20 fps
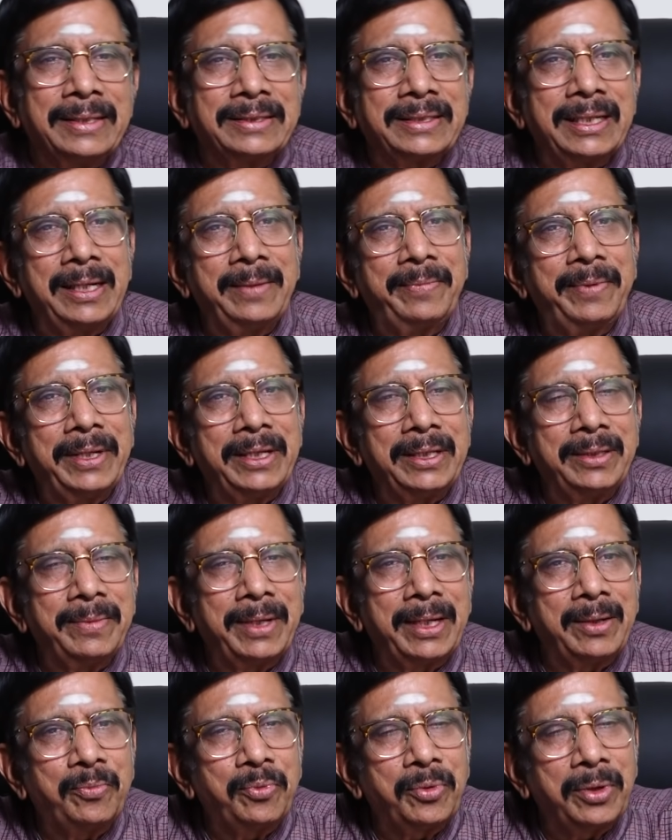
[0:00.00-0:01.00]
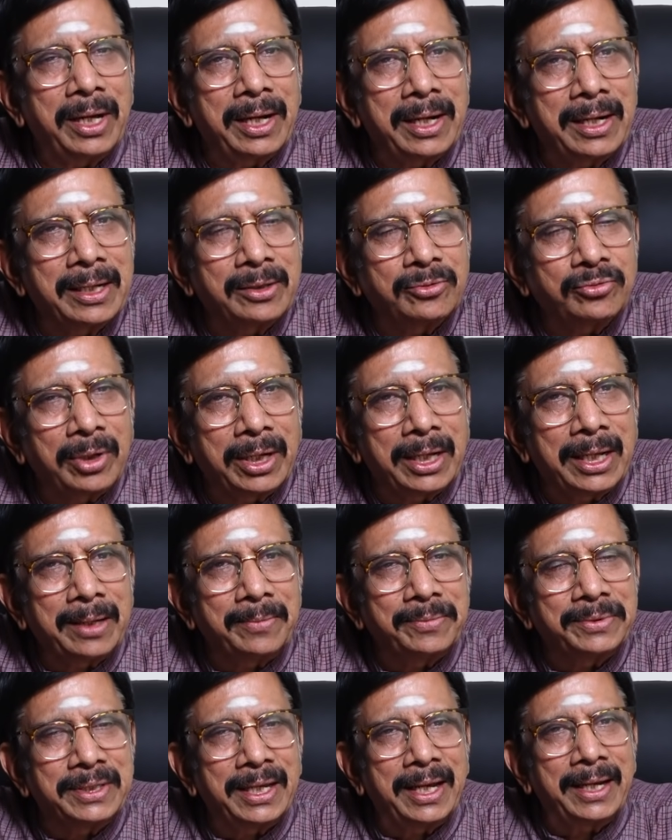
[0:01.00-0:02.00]
சில பேர் இது மாதிரி புகார்லாம் சொல்ல
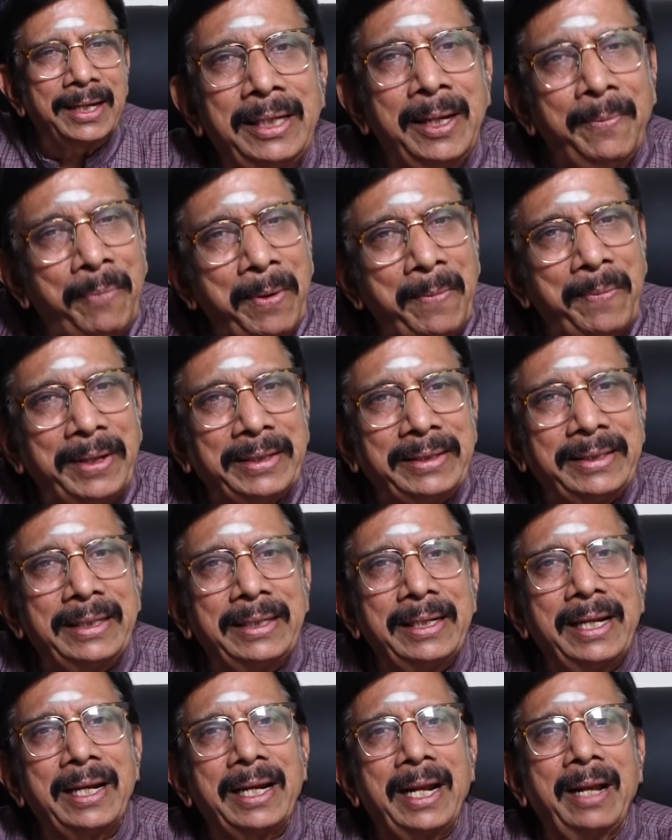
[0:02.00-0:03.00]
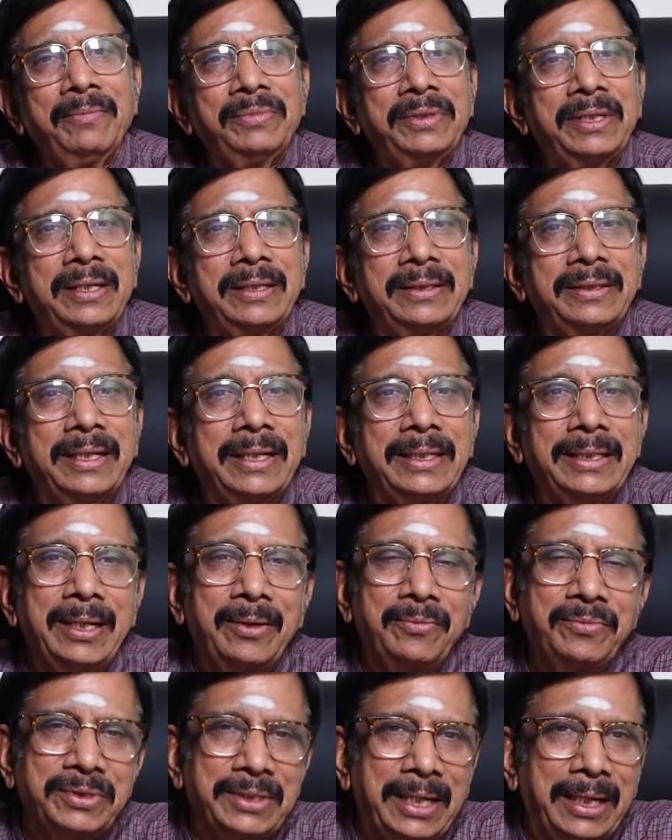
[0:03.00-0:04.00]
ஆரம்பித்தாங்க இப்போ பார்த்தீங்கன்னா ராம்சரண்
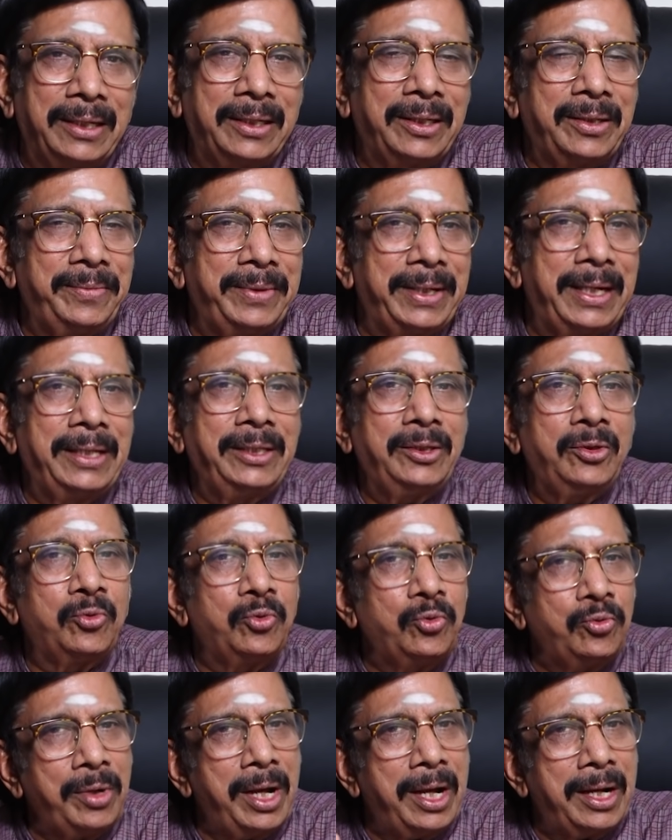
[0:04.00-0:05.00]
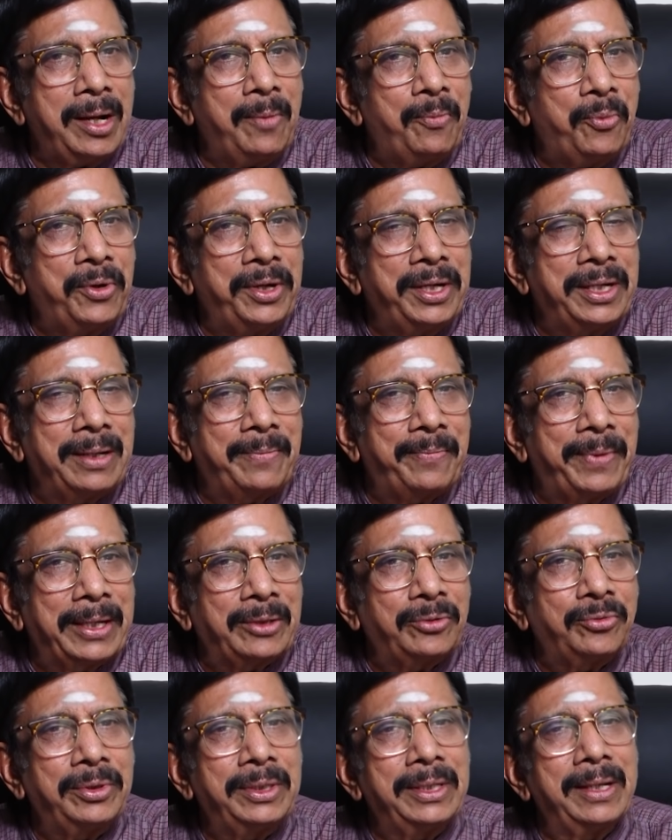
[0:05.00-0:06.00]
தேஜாவும் சங்கரும் இணைந்து உருவாக்க போகின்ற
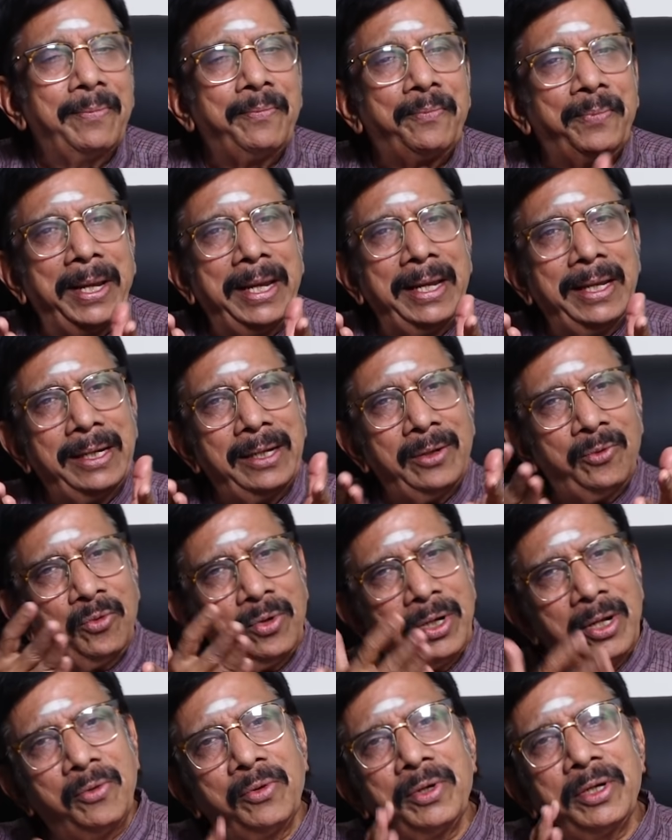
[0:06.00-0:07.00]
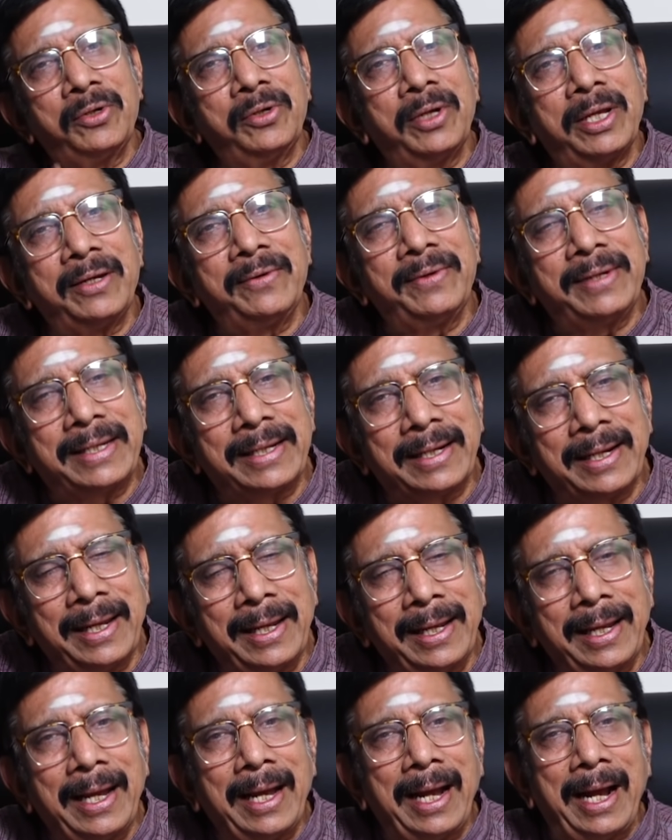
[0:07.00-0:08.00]
படத்துடைய பெயரை கூட அவங்க இன்னும் அறிவிக்கலை
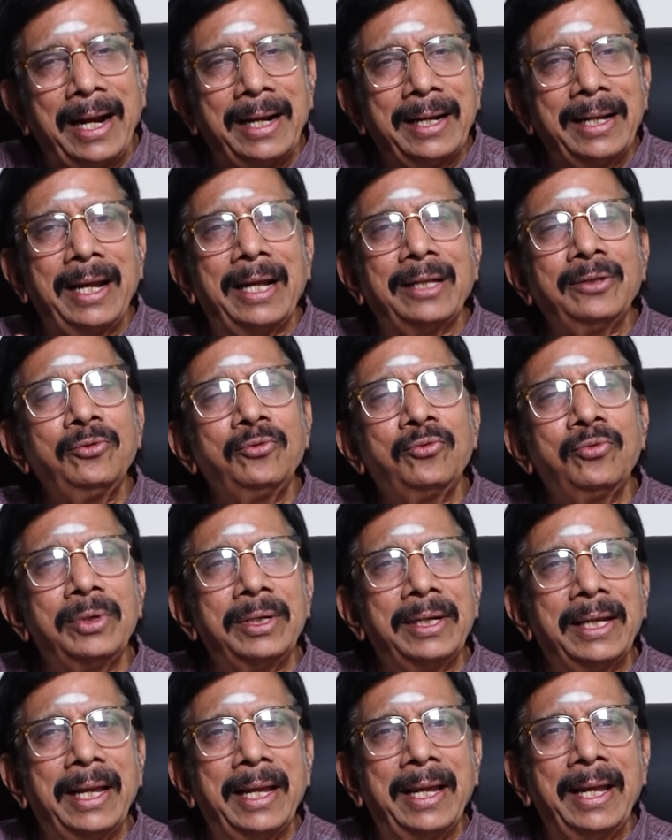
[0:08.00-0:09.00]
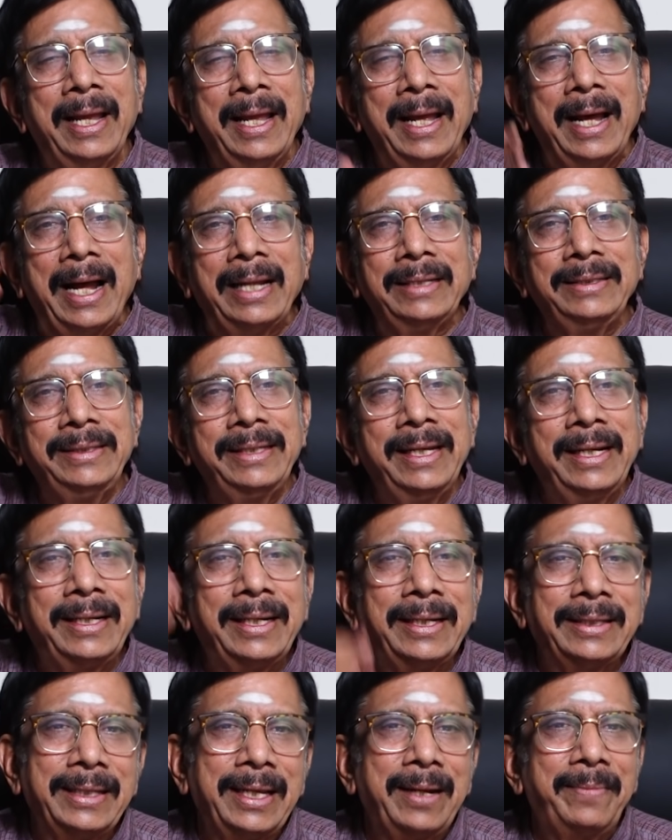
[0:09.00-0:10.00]
ஆனால் அதுக்குள்ளே அது
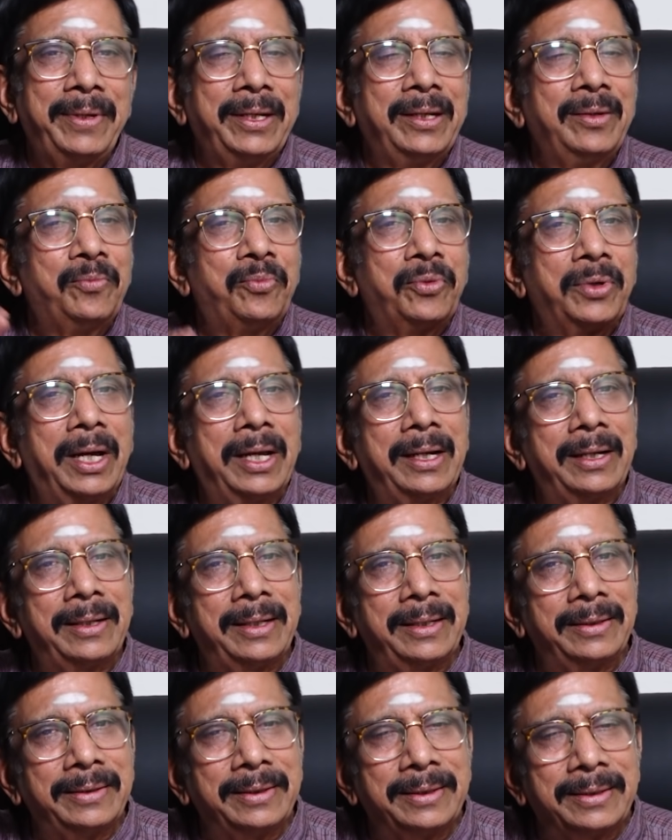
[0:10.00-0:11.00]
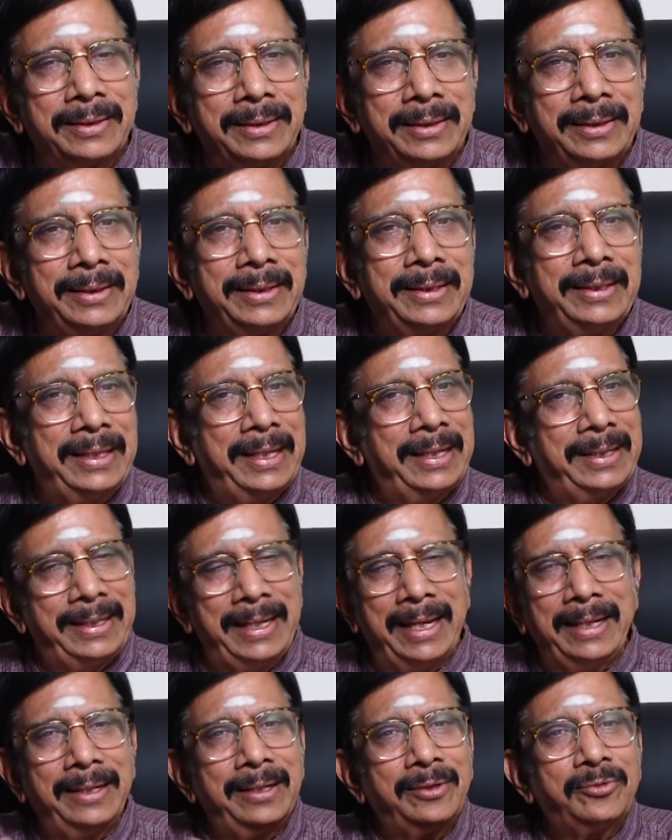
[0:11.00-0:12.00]
எங்கதை அப்படின்னு புகார் எழுந்திருக்கு இதை
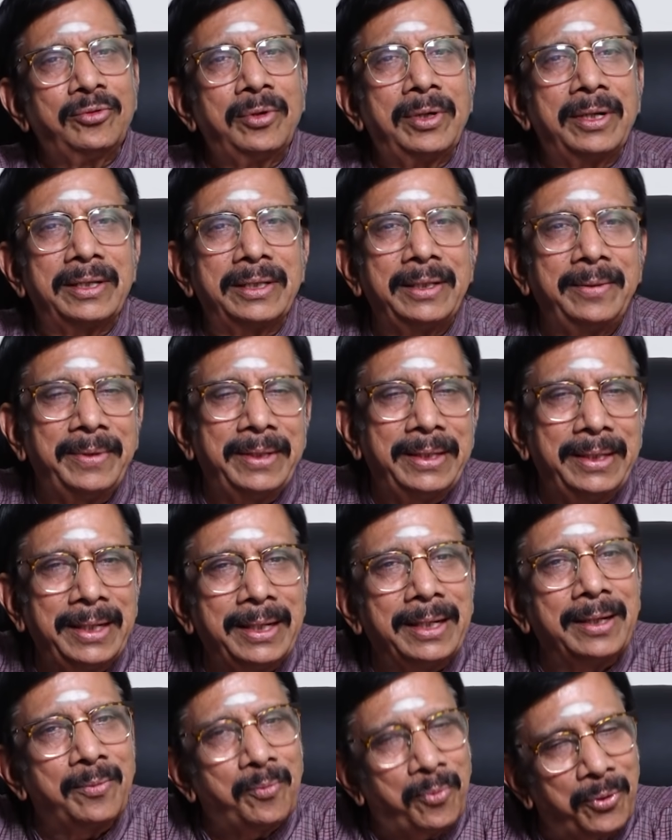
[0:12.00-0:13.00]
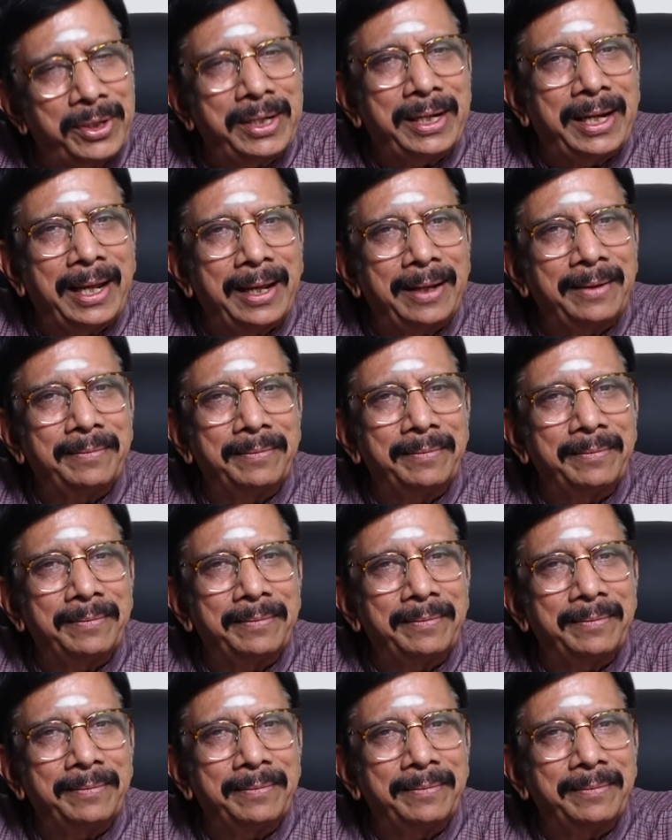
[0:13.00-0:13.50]
என்ன சொல்கிறது அப்படின்னு எனக்கு புரியல